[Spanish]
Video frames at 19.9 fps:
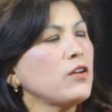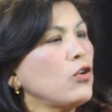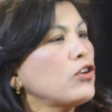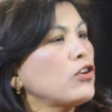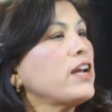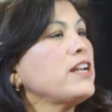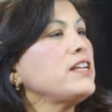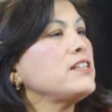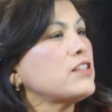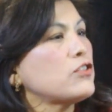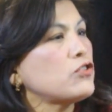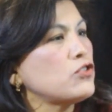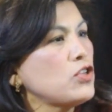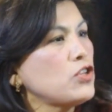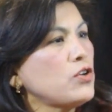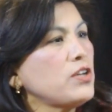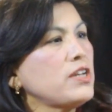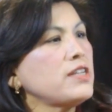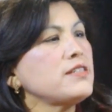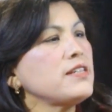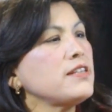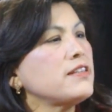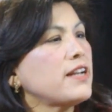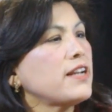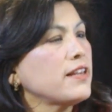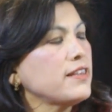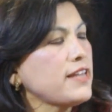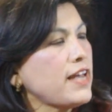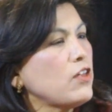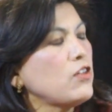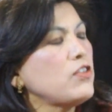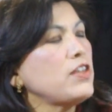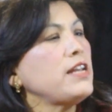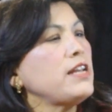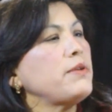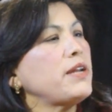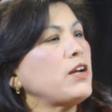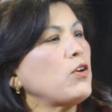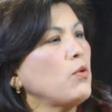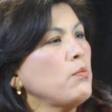organizaciones y tratados de
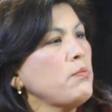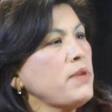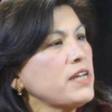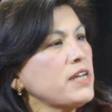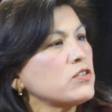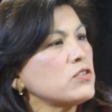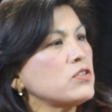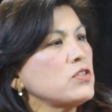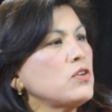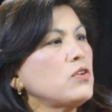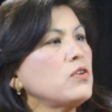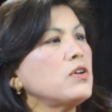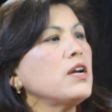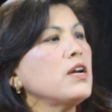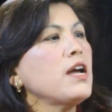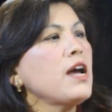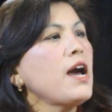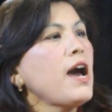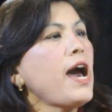libre comercio,